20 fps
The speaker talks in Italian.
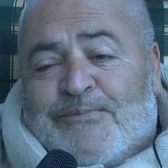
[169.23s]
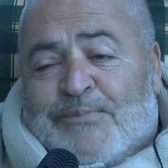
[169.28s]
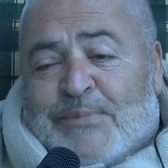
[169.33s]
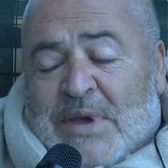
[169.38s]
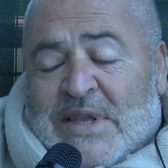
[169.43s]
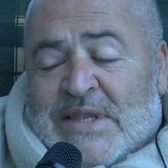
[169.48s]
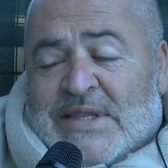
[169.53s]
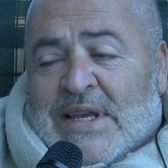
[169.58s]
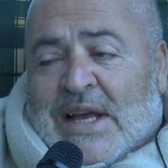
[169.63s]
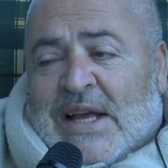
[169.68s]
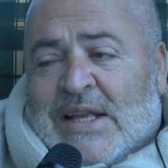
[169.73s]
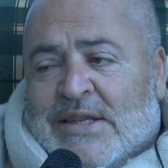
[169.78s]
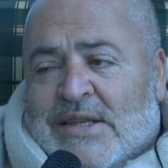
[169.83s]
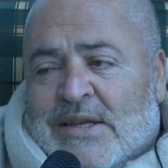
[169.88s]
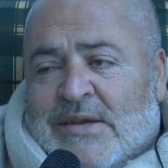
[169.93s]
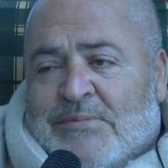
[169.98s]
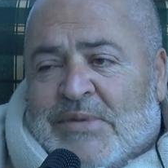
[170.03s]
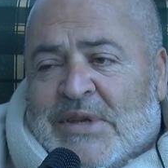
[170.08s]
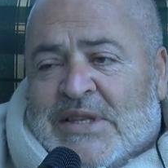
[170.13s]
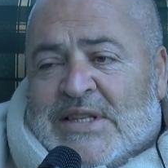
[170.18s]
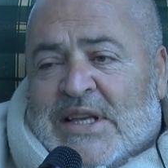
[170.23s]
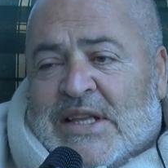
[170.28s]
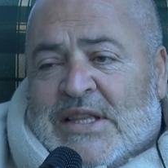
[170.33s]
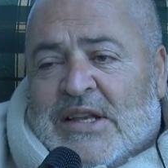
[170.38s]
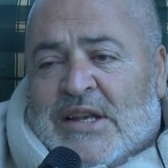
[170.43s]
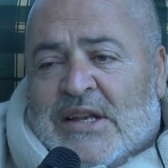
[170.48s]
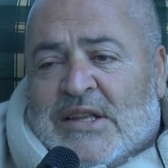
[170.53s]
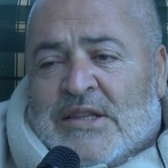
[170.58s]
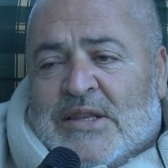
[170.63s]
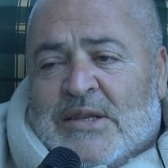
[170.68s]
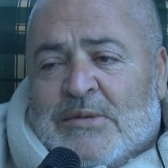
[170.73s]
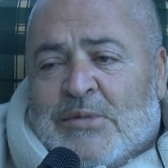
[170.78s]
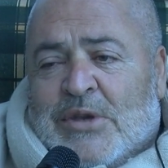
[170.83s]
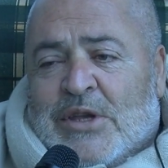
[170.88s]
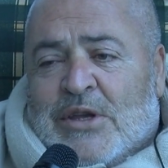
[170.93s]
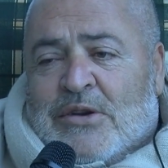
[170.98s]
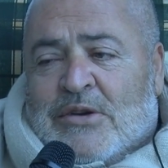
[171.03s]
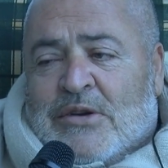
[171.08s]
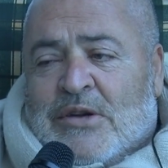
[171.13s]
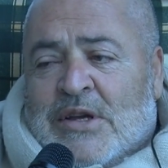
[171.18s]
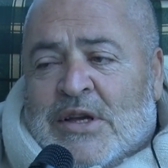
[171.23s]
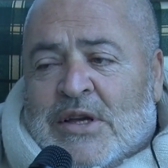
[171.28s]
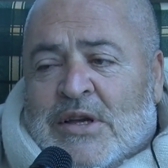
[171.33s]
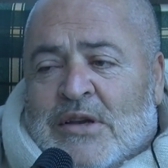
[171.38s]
Pensate, pensate un attimino,